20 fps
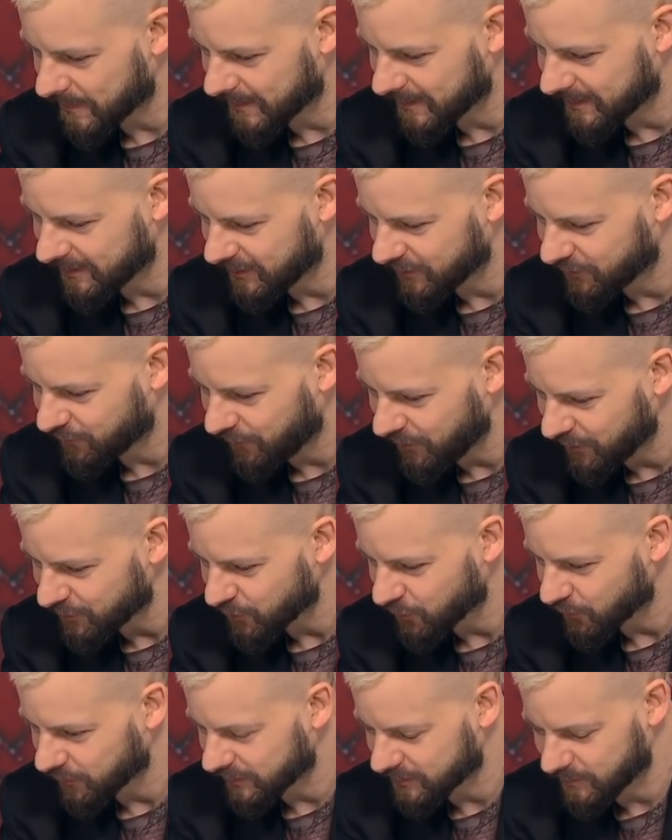mm, je
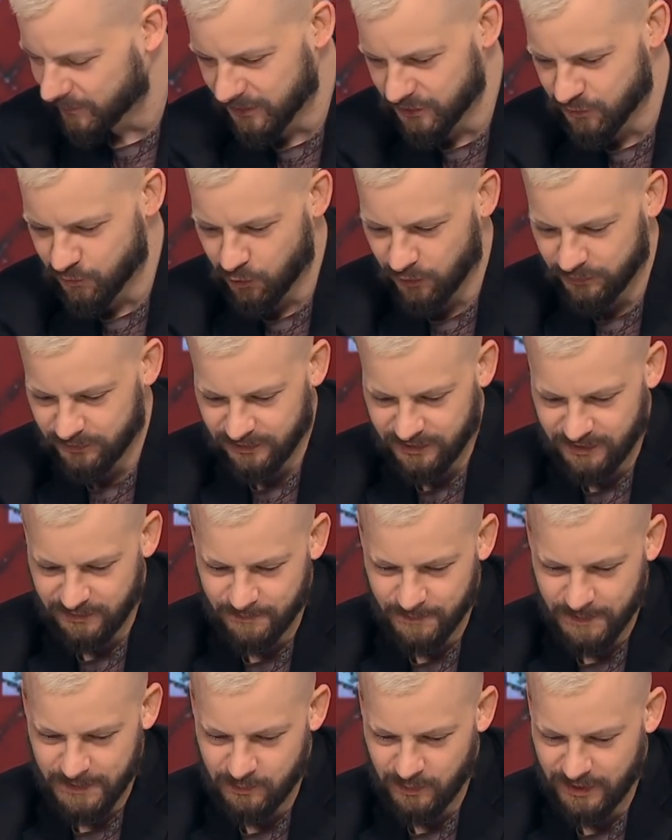tworzą. Znaczy, kiedyś było
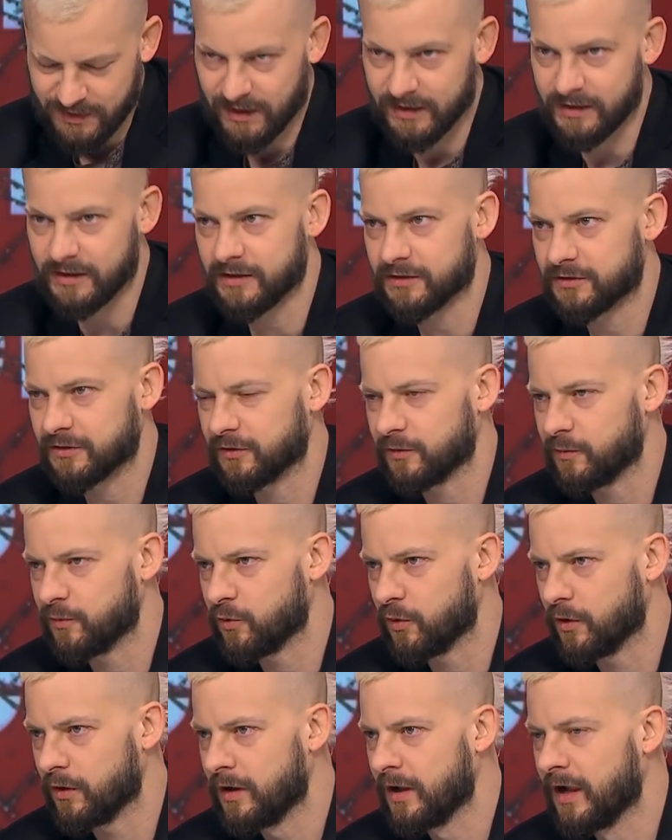takie badanie jeszcze to
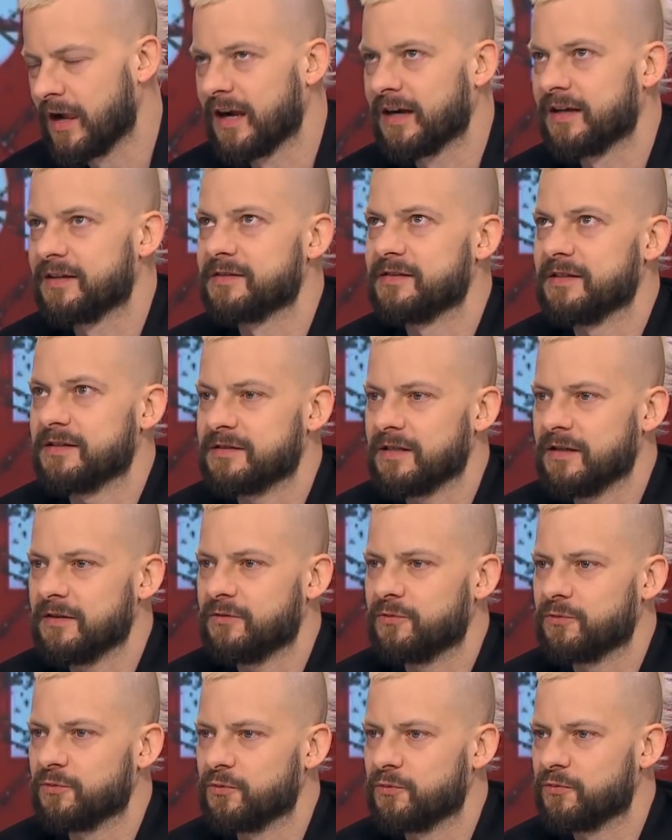było za
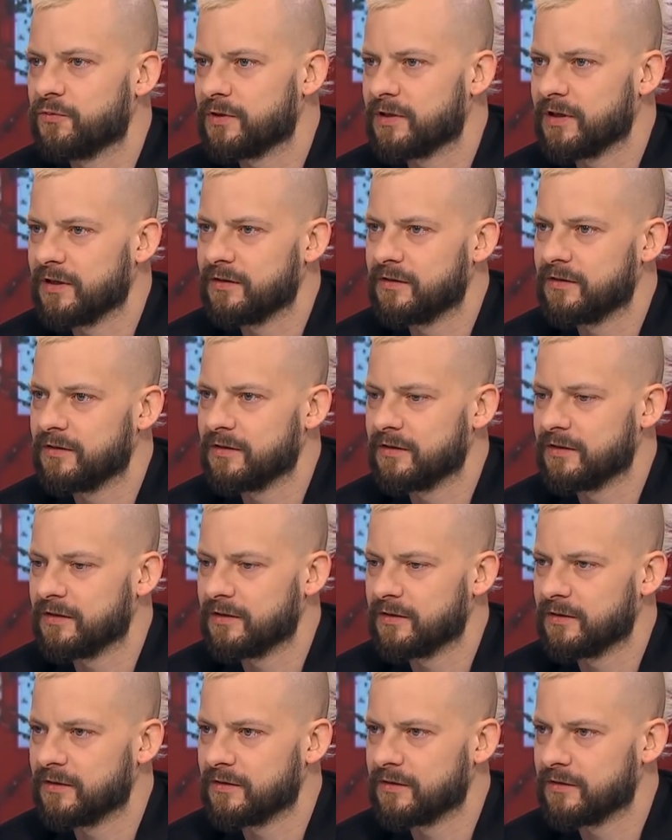czasów,
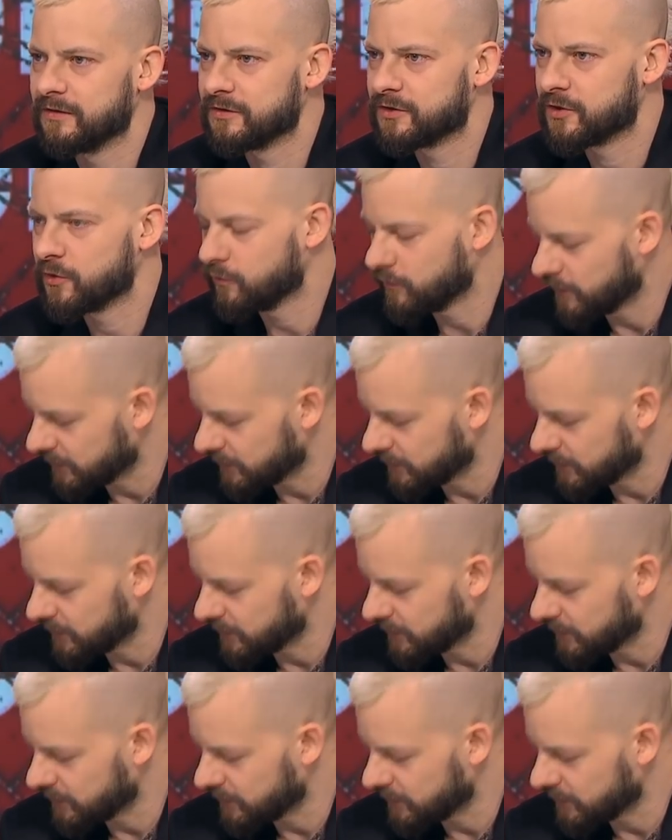kiedy się